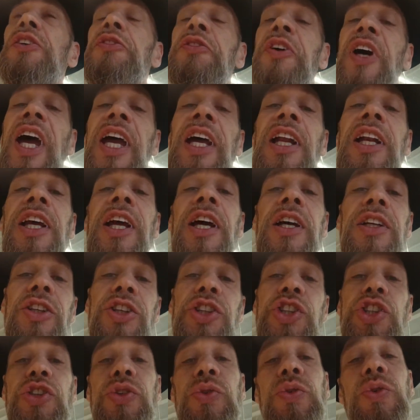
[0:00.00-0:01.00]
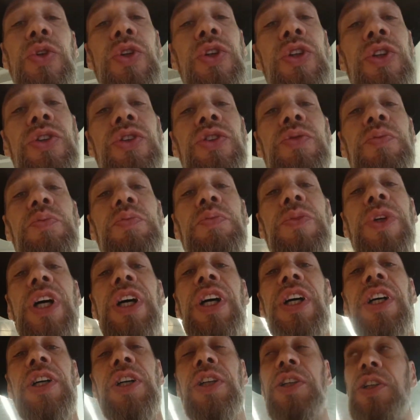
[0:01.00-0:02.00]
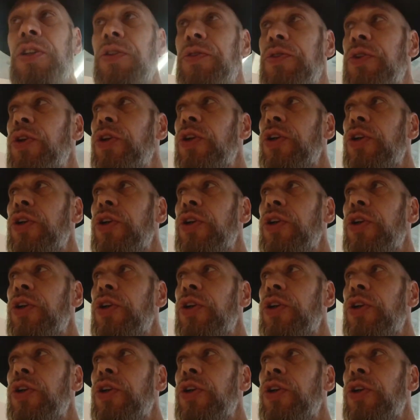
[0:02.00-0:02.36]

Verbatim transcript: Freilernerschulen äh,